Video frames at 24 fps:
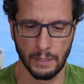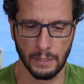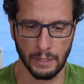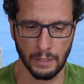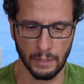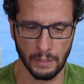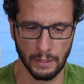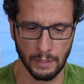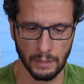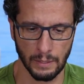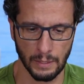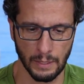
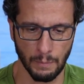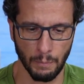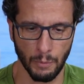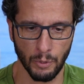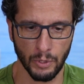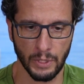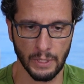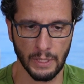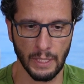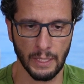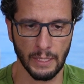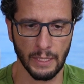você
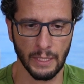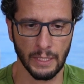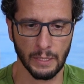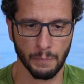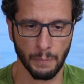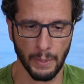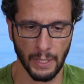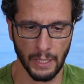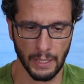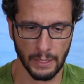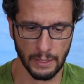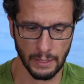pode estender as
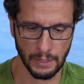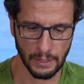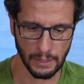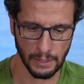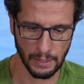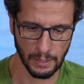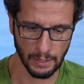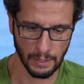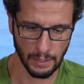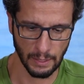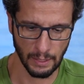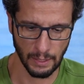
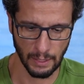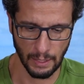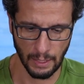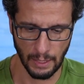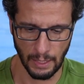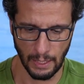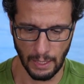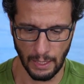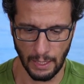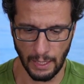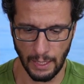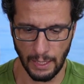pernas,
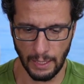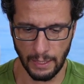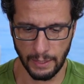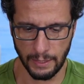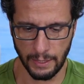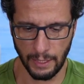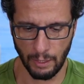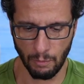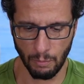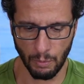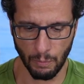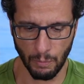ele
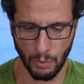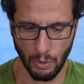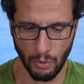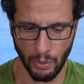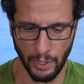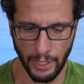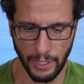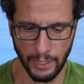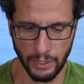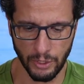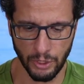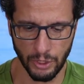tem uma ball
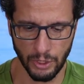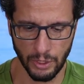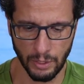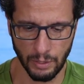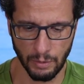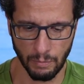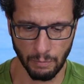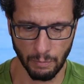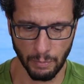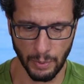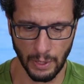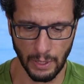head
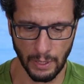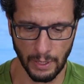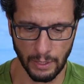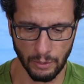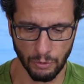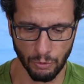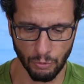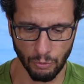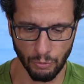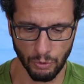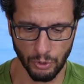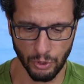para
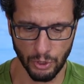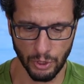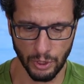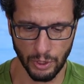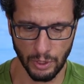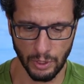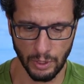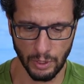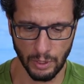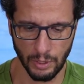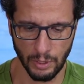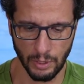
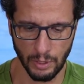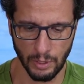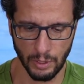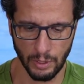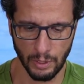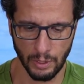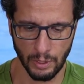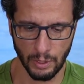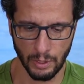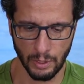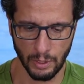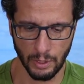ajuste
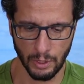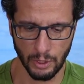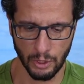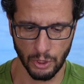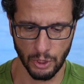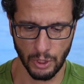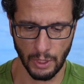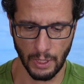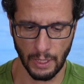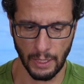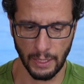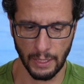
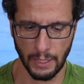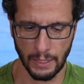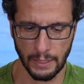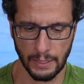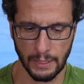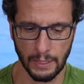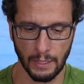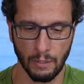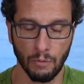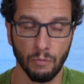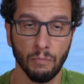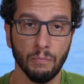de
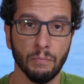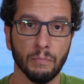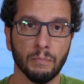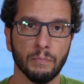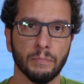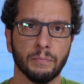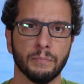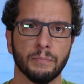inclinação.